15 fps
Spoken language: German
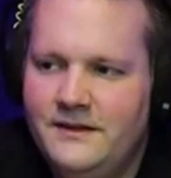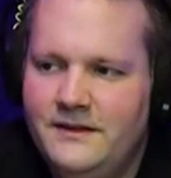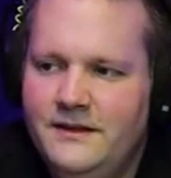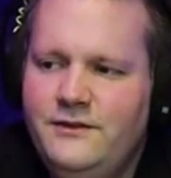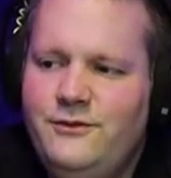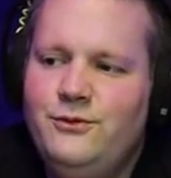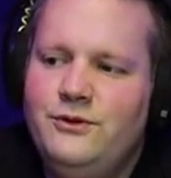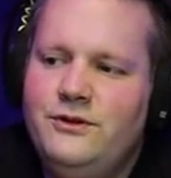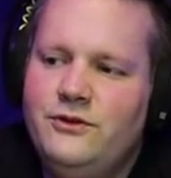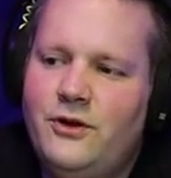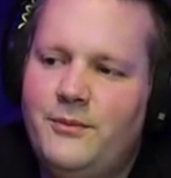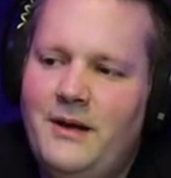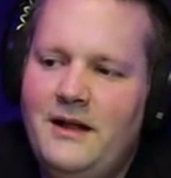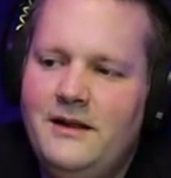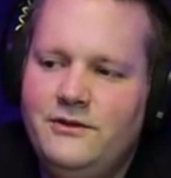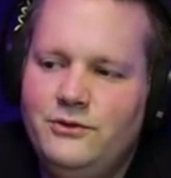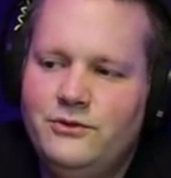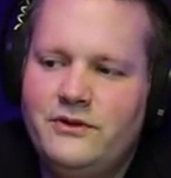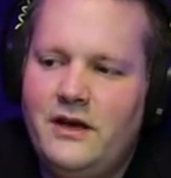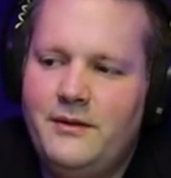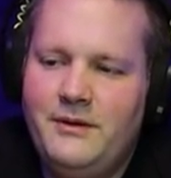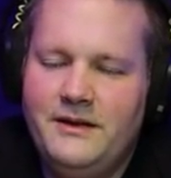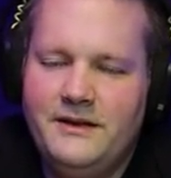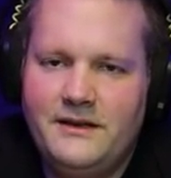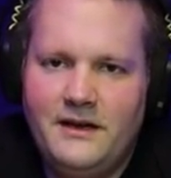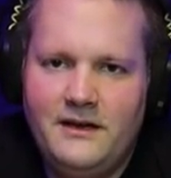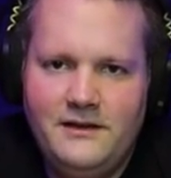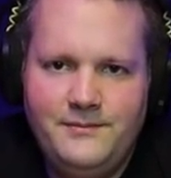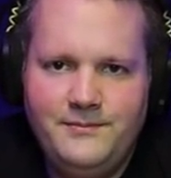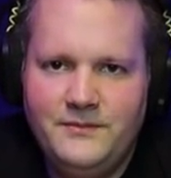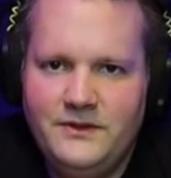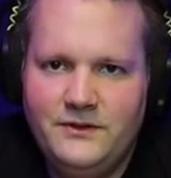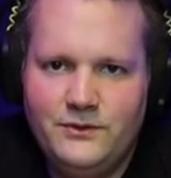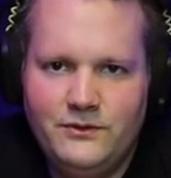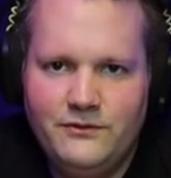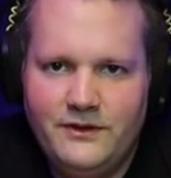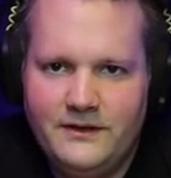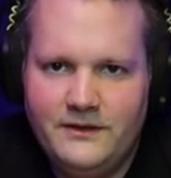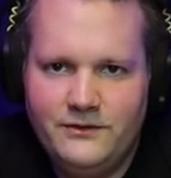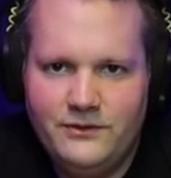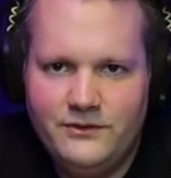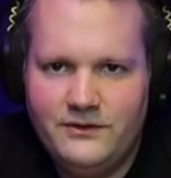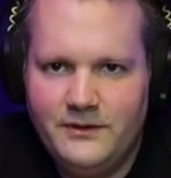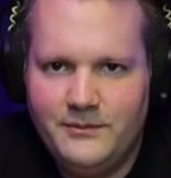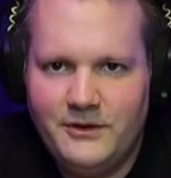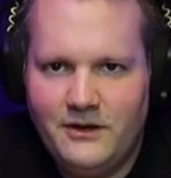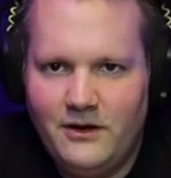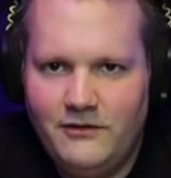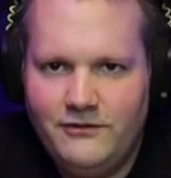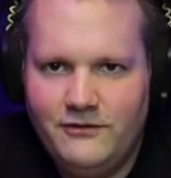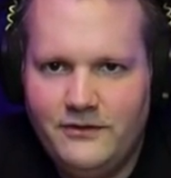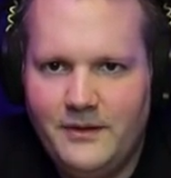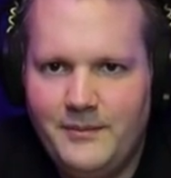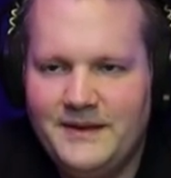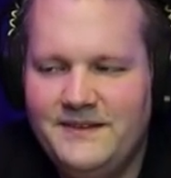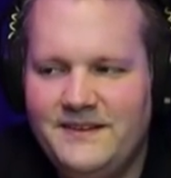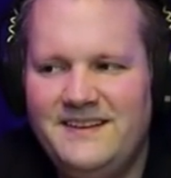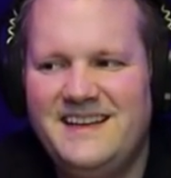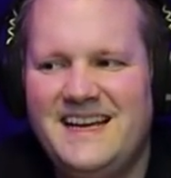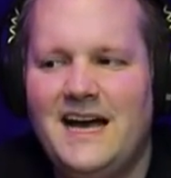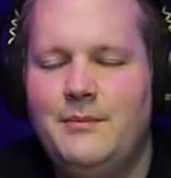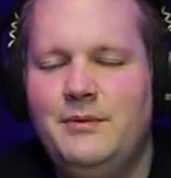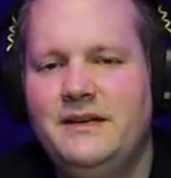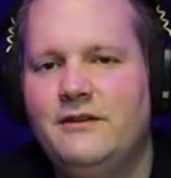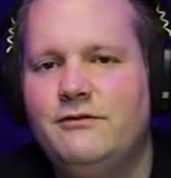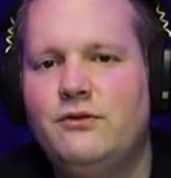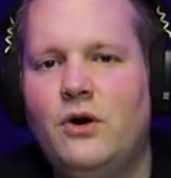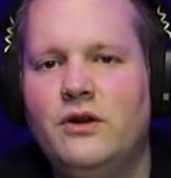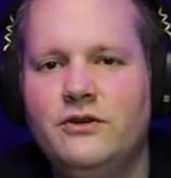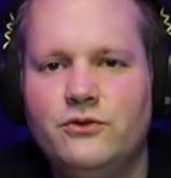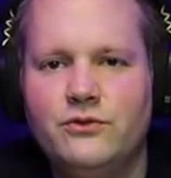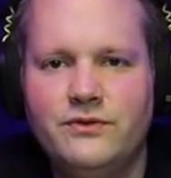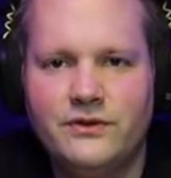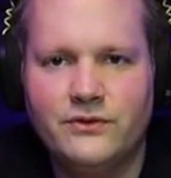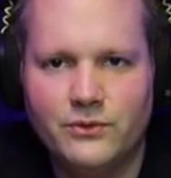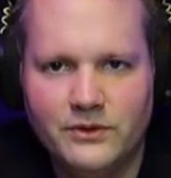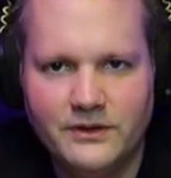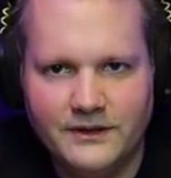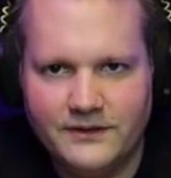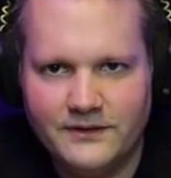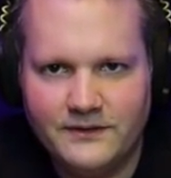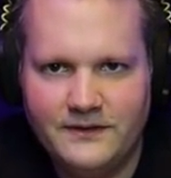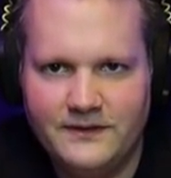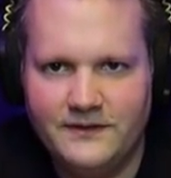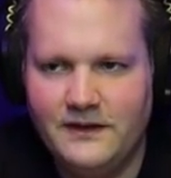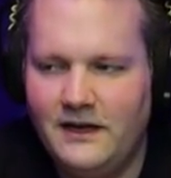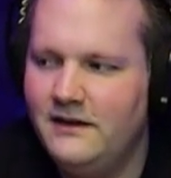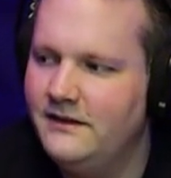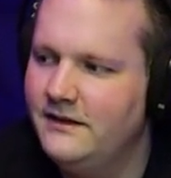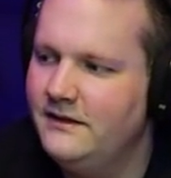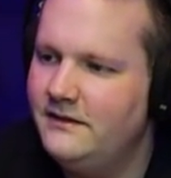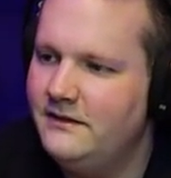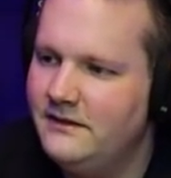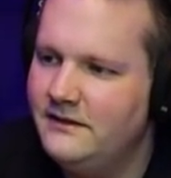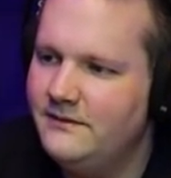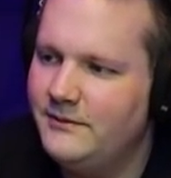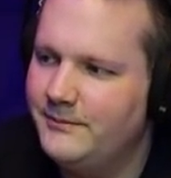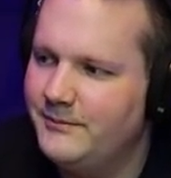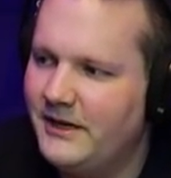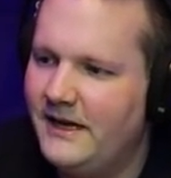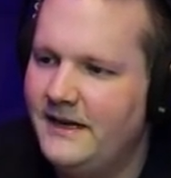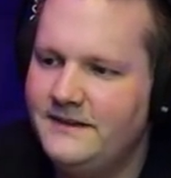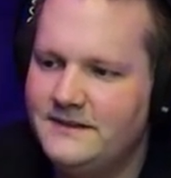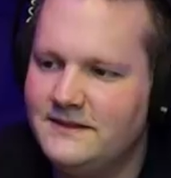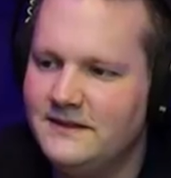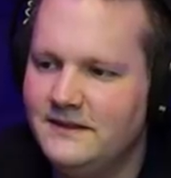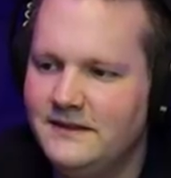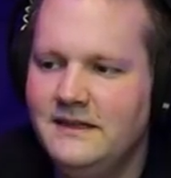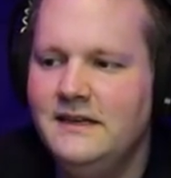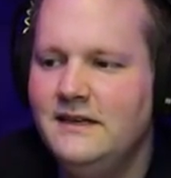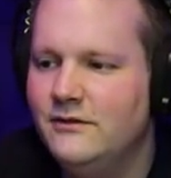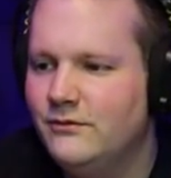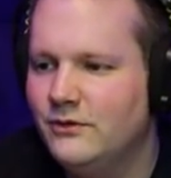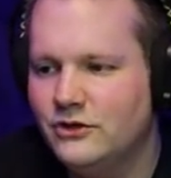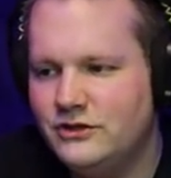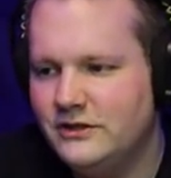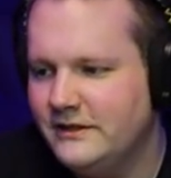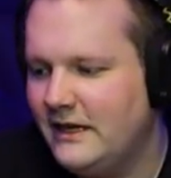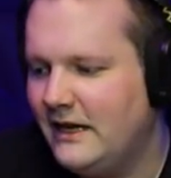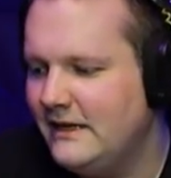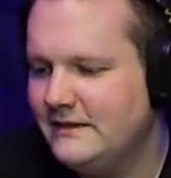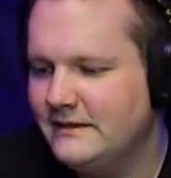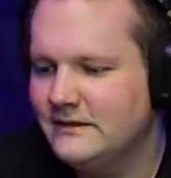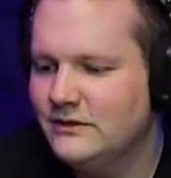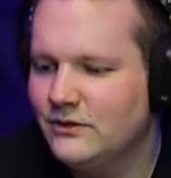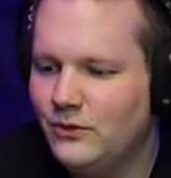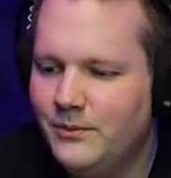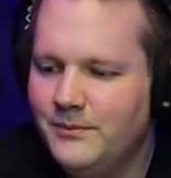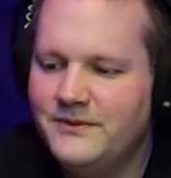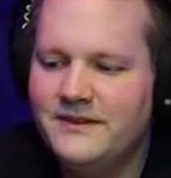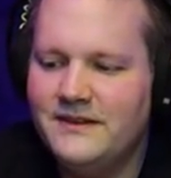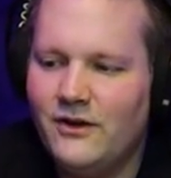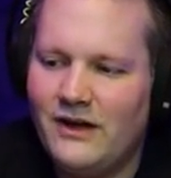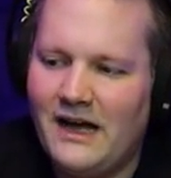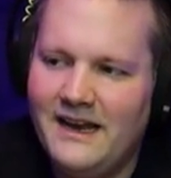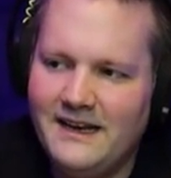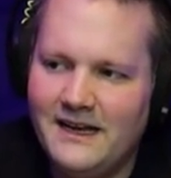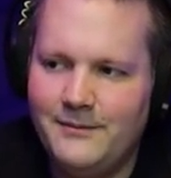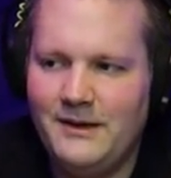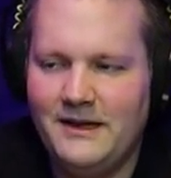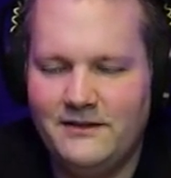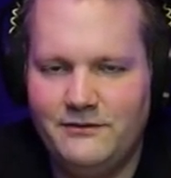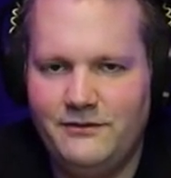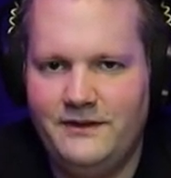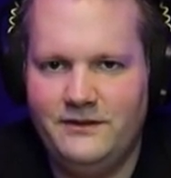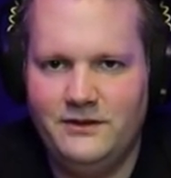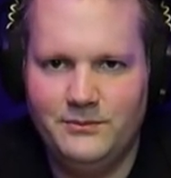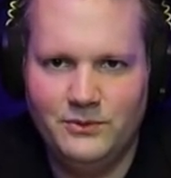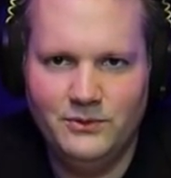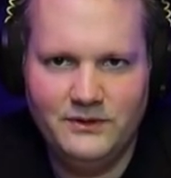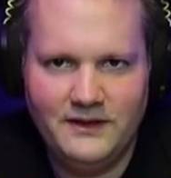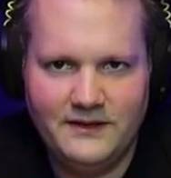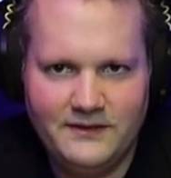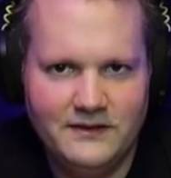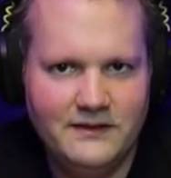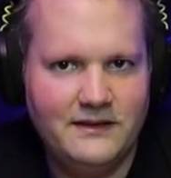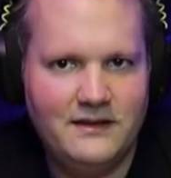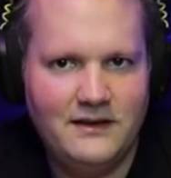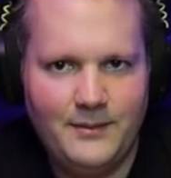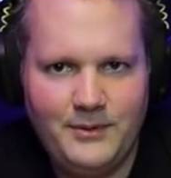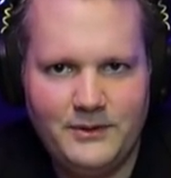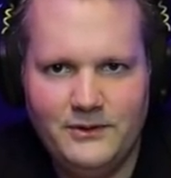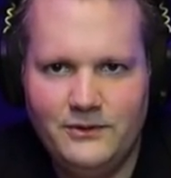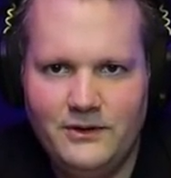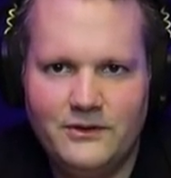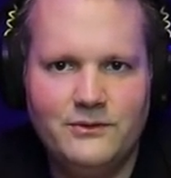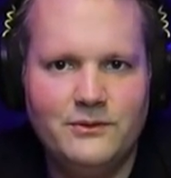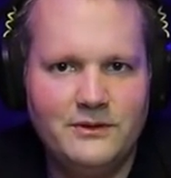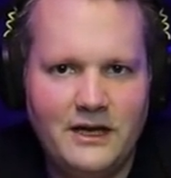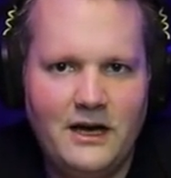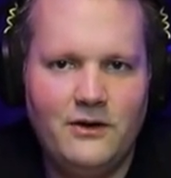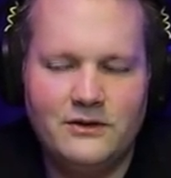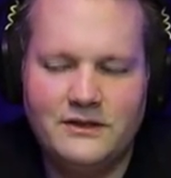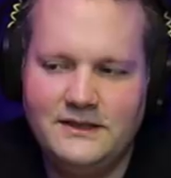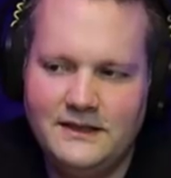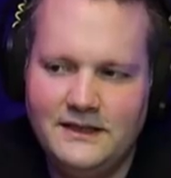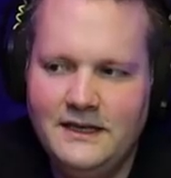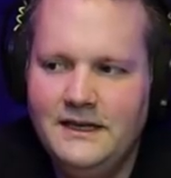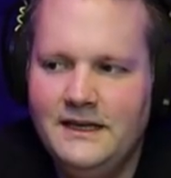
Ist für die normalen User aber egal, die so ein Fertigsystem kaufen, weil man sieht die Kabel ja vorne sowieso nicht. Die sind alle hinten in dem Case drin, wurschteln da halt drin rum, sind auch einigermaßen festgebunden, dass sie nicht klappern oder so so, ja, okay.